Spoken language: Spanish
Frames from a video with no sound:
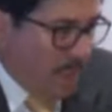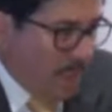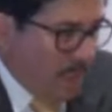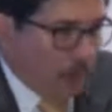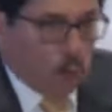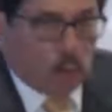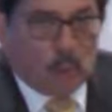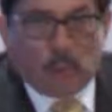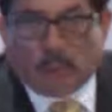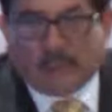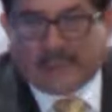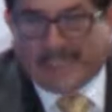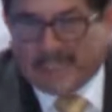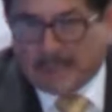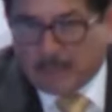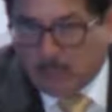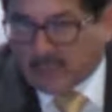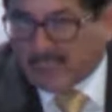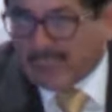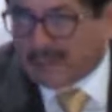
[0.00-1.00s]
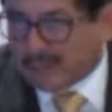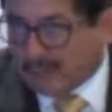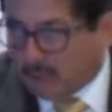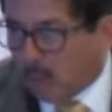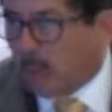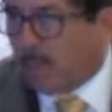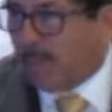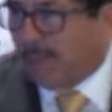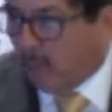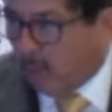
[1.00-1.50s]
Y creo que lo que tenemos que hacer
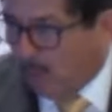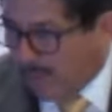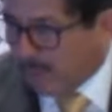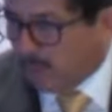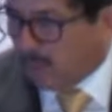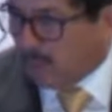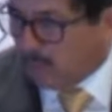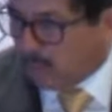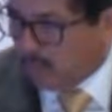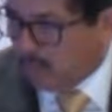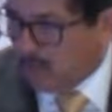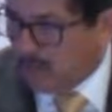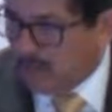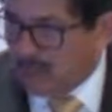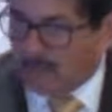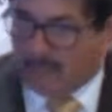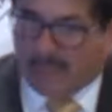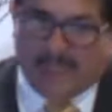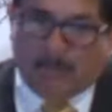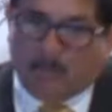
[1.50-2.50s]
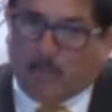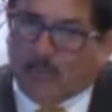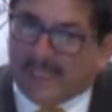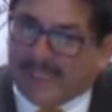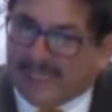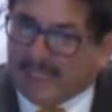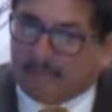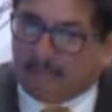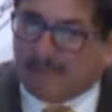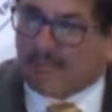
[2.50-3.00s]
los peruanos para
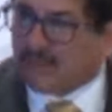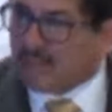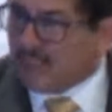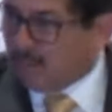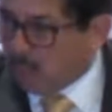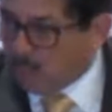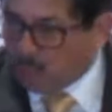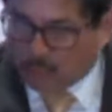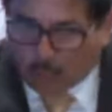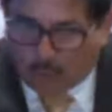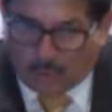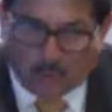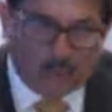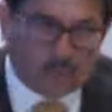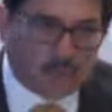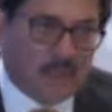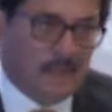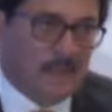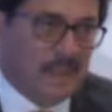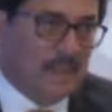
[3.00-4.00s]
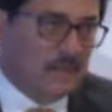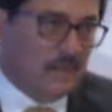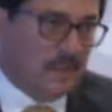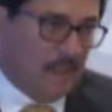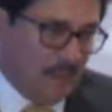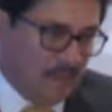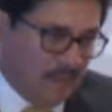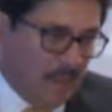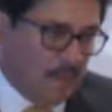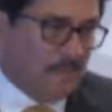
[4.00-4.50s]
poner en marcha muchos de los temas
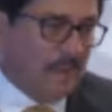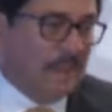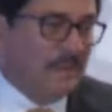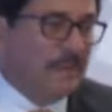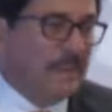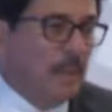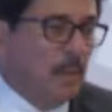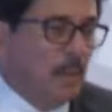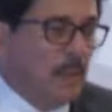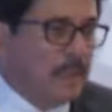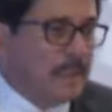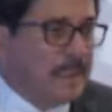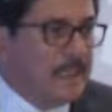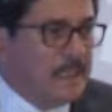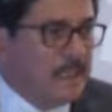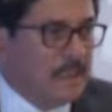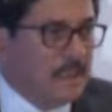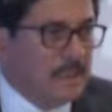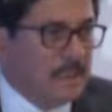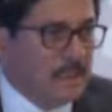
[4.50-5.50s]
que se han planteado aquí